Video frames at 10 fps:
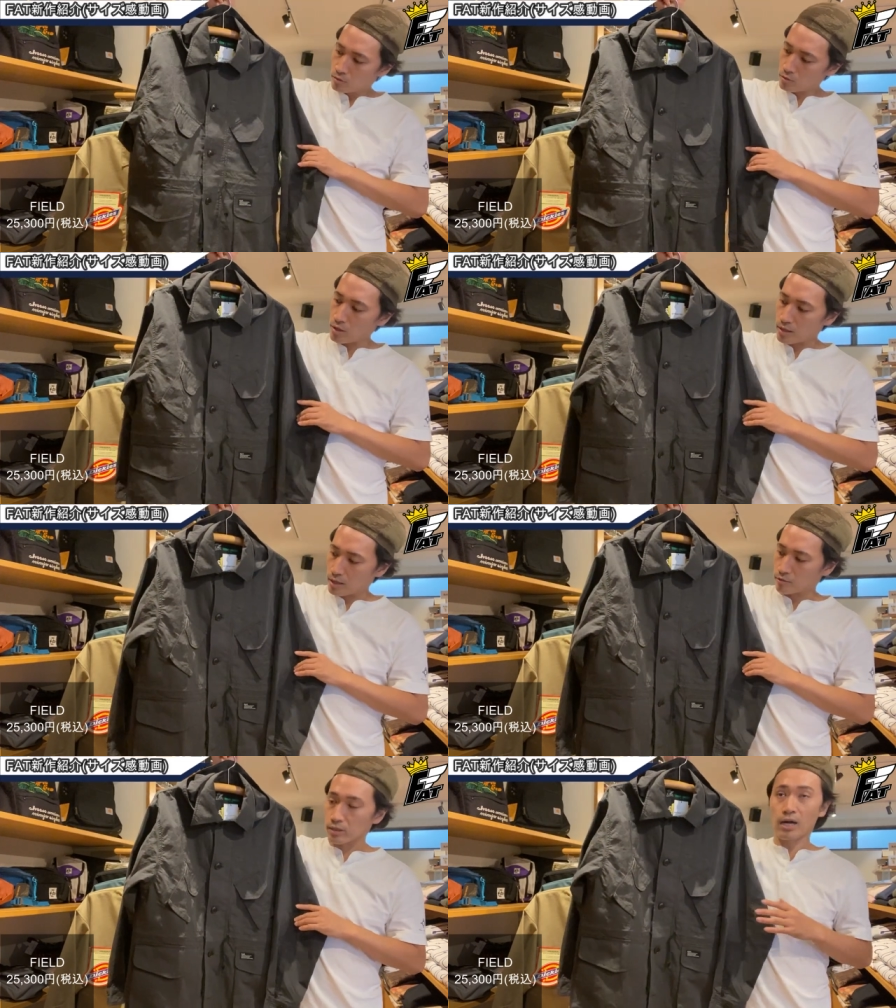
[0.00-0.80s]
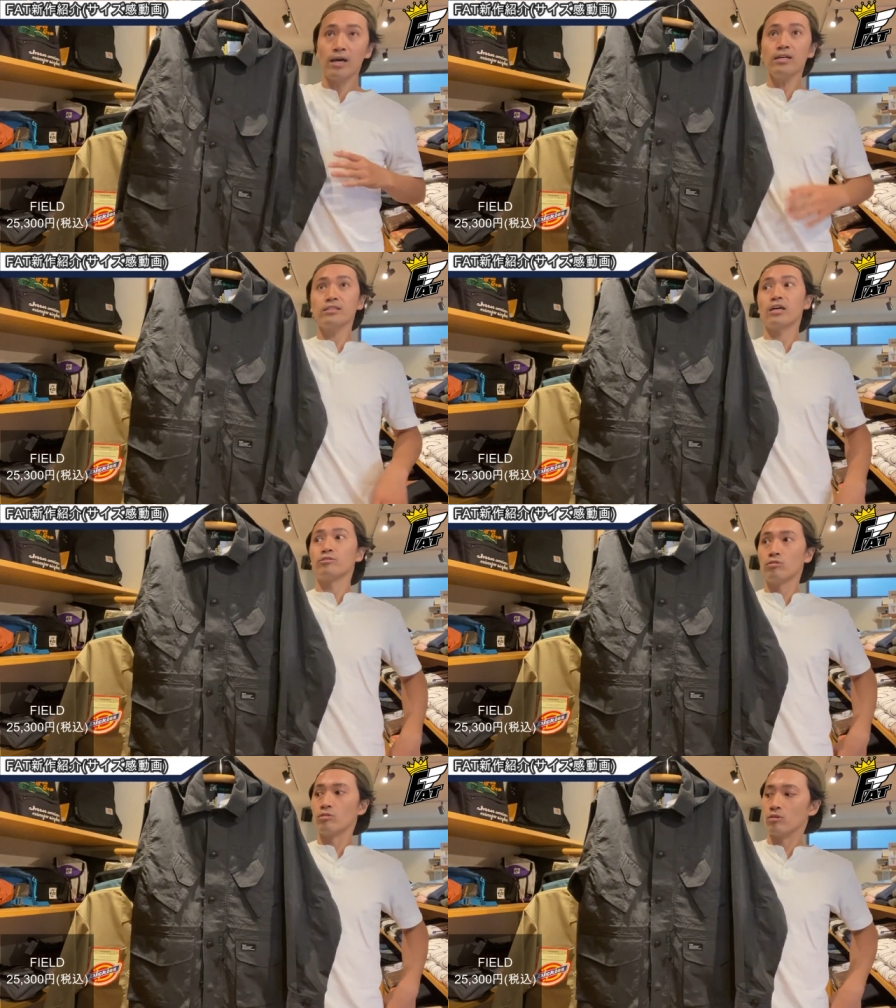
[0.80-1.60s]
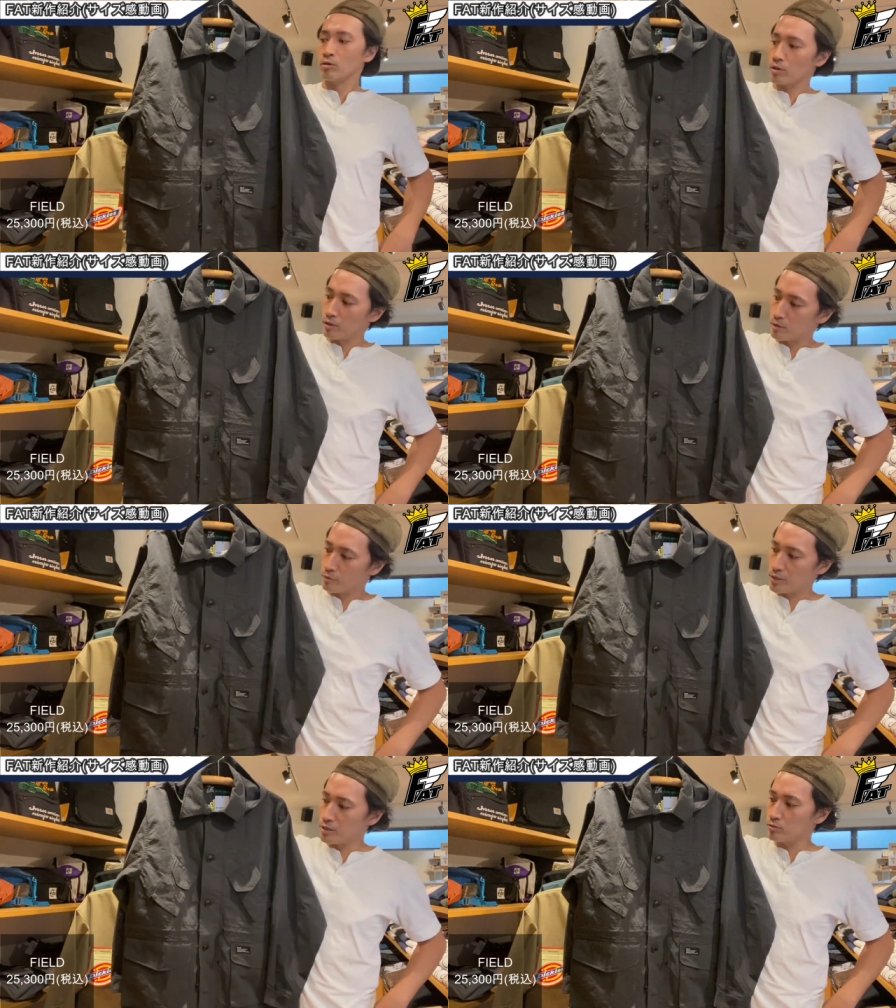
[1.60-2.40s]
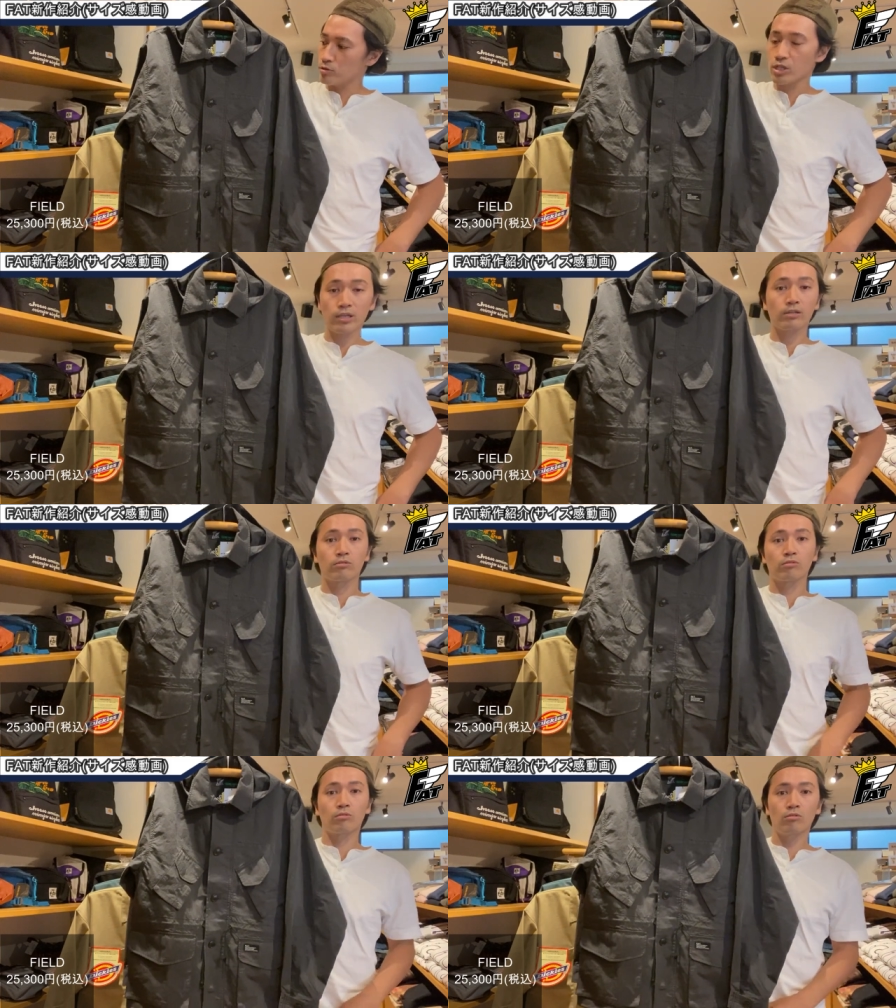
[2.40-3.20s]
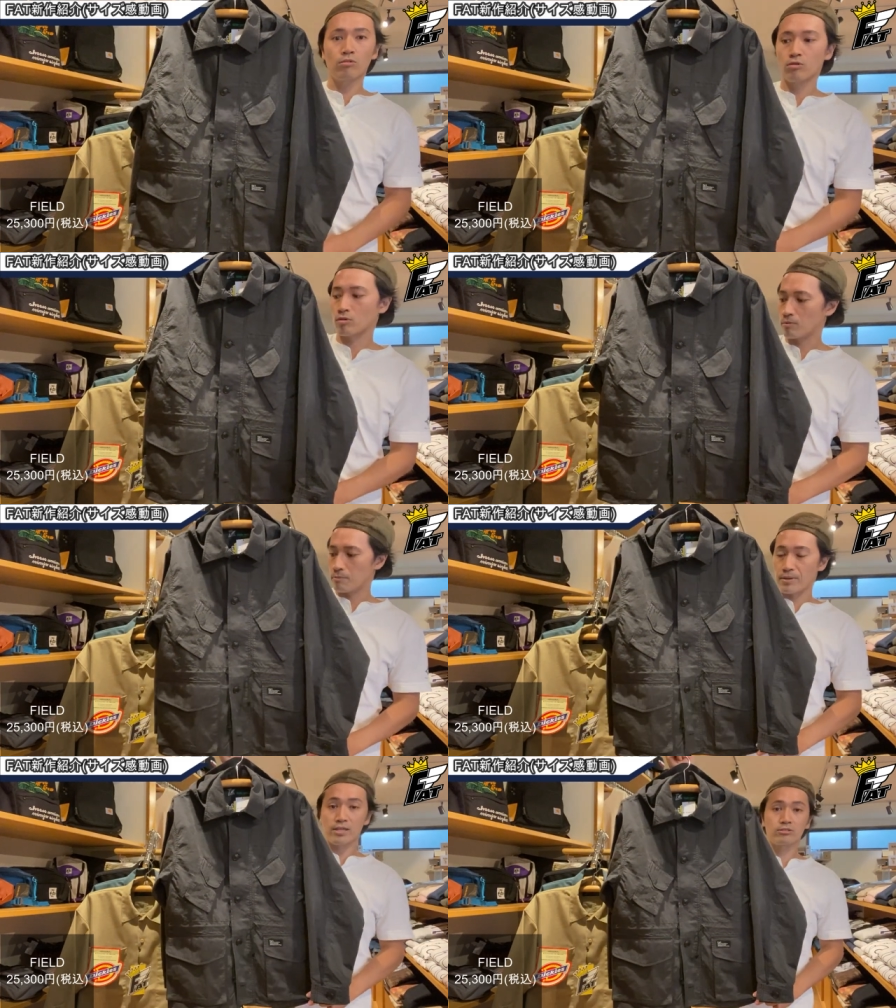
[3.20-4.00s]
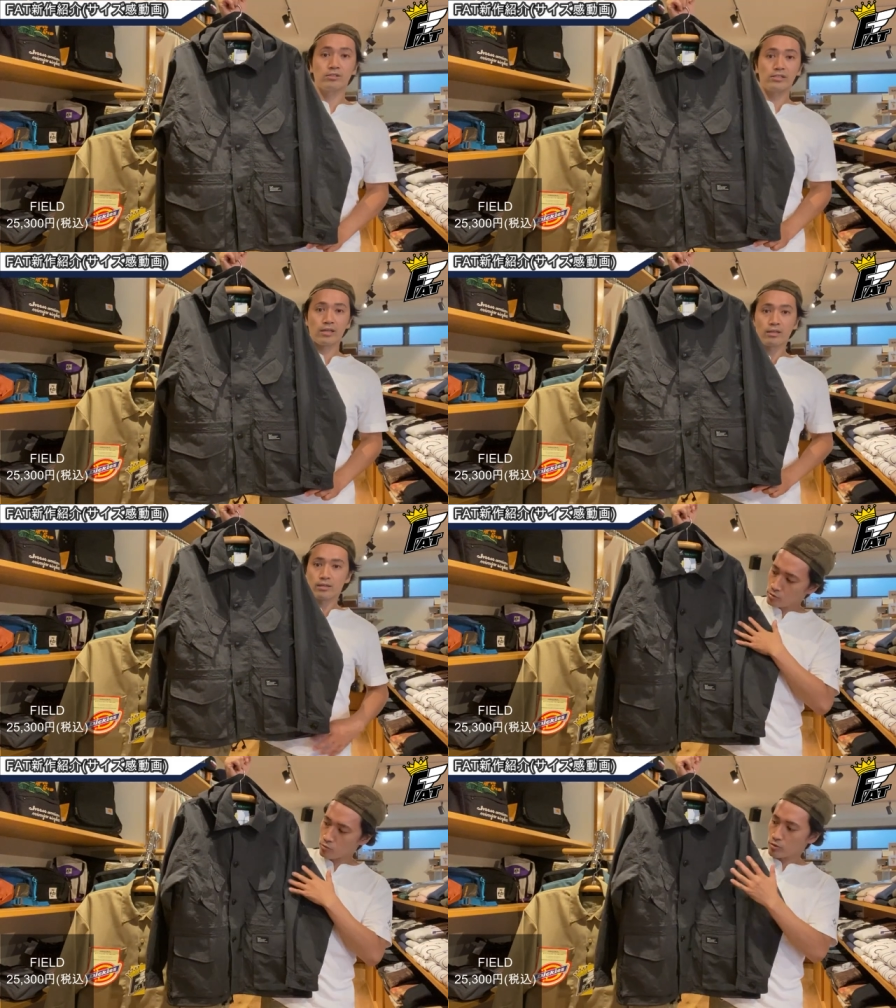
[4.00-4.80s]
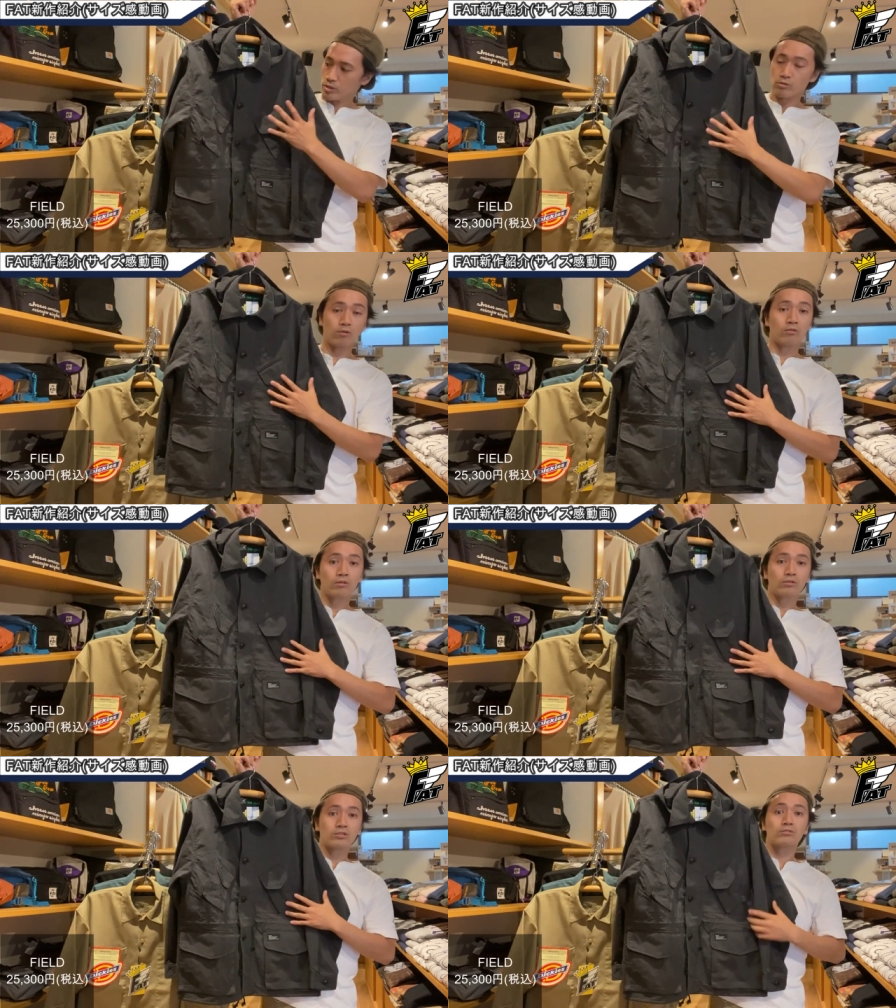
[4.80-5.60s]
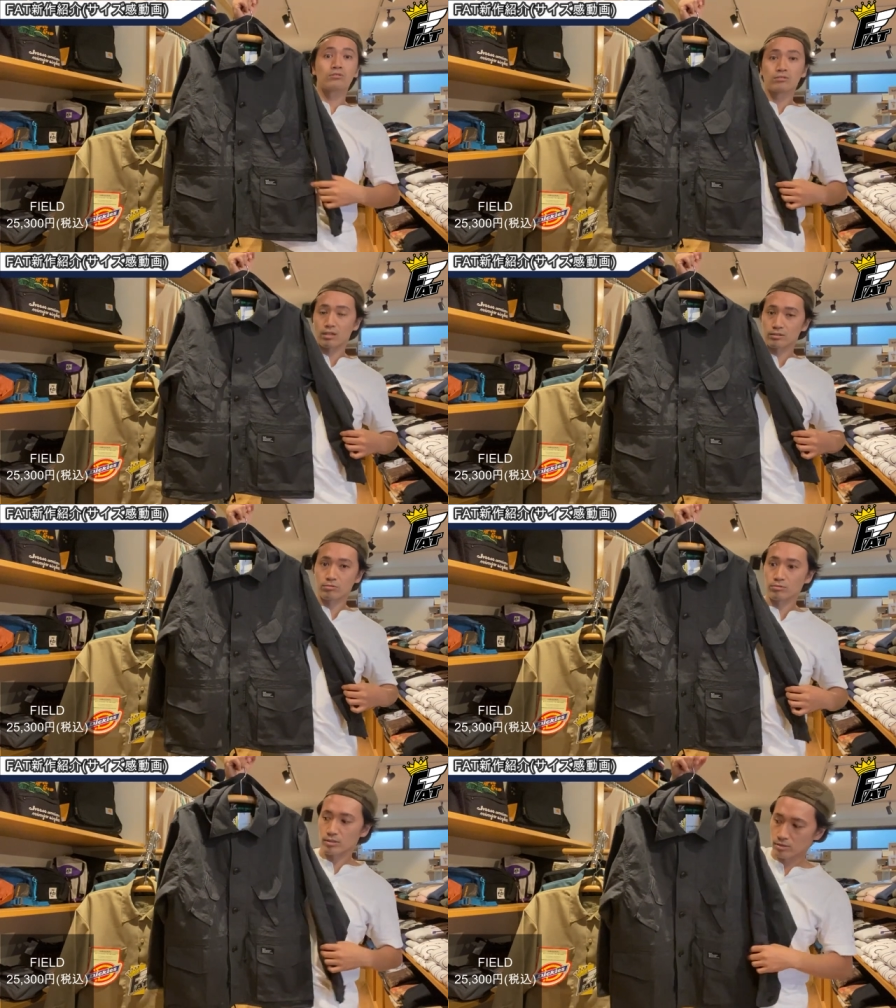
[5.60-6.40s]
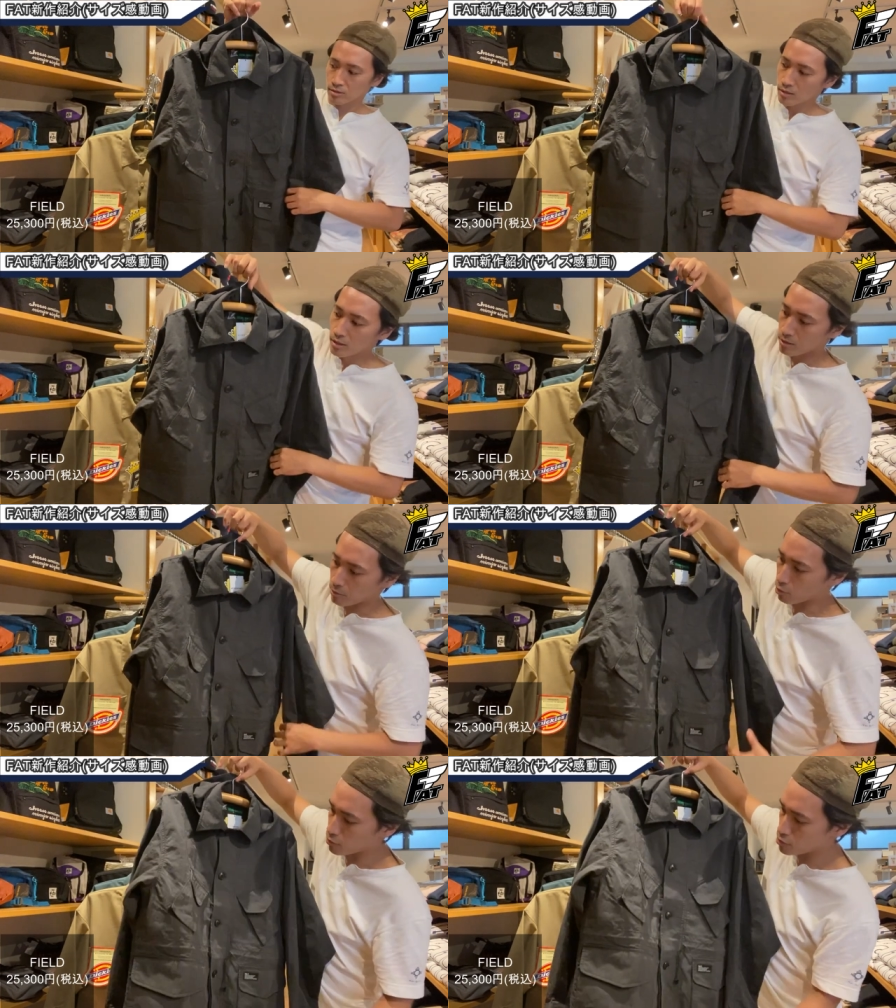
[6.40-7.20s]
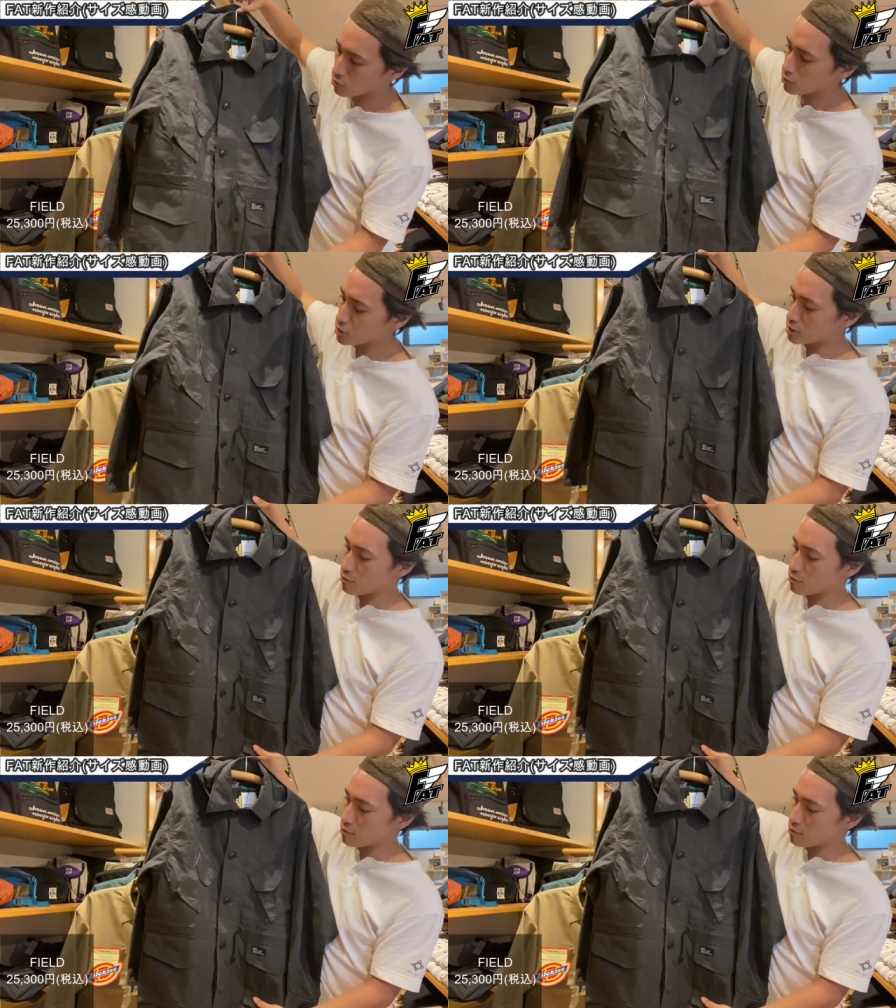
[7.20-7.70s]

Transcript: どうやらあの、カナダのフィールドジャケットをベースにね、商品を作ったそうです。まあ、特徴とし